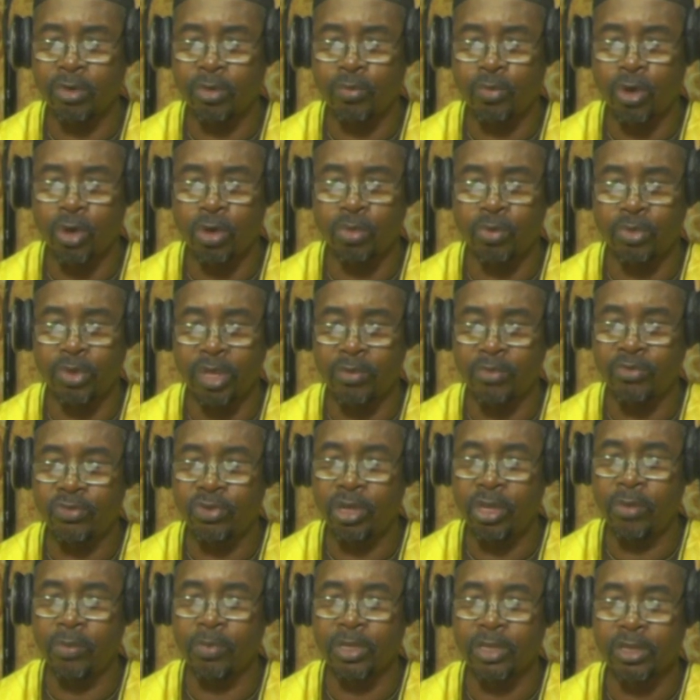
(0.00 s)
porte bien
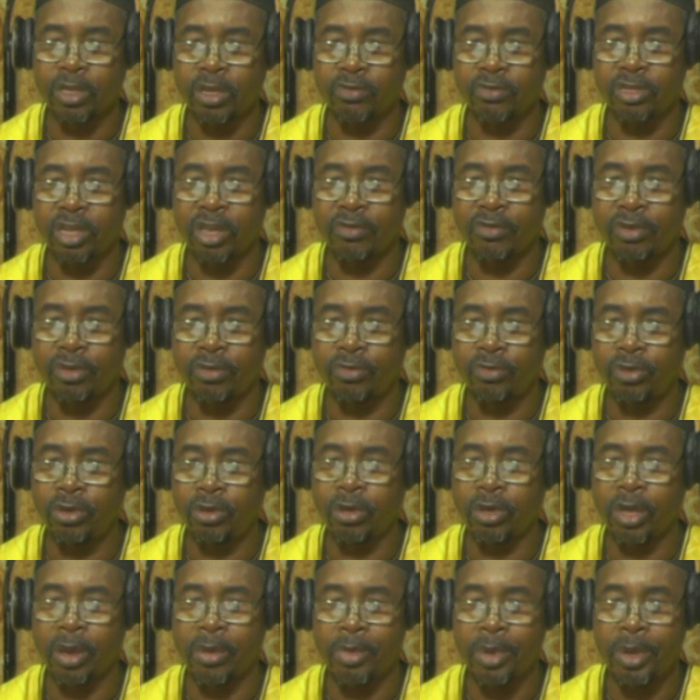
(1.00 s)
fruit parce que vous avez vu
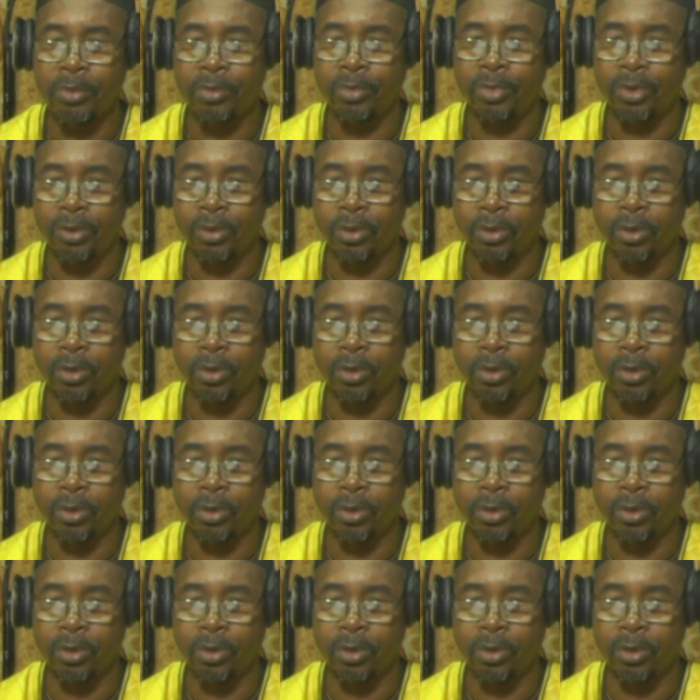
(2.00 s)
quand même,